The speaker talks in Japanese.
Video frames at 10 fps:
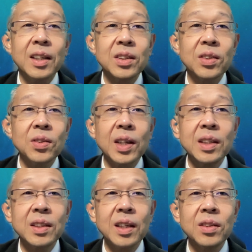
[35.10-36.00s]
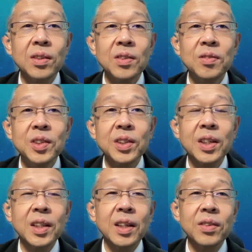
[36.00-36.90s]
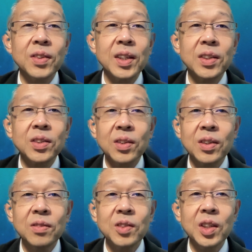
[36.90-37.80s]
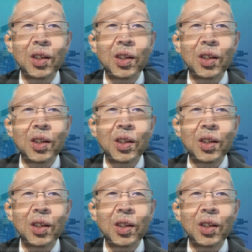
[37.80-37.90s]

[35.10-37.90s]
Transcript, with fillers: 紹介サイトを見つけたのでそれを見て